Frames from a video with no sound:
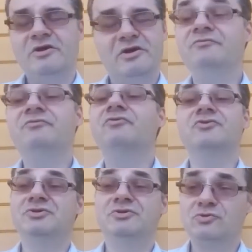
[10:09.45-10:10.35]
e, e,
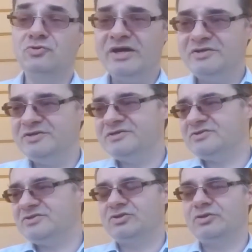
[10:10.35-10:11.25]
funkcji króla
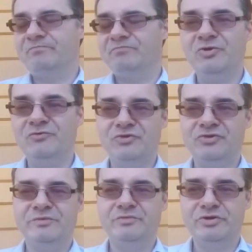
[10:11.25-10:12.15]
jest e,
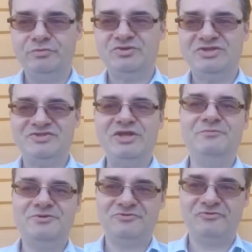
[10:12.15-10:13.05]
dowodem
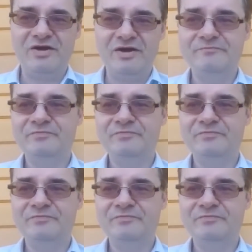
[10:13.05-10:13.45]
przestępstwa,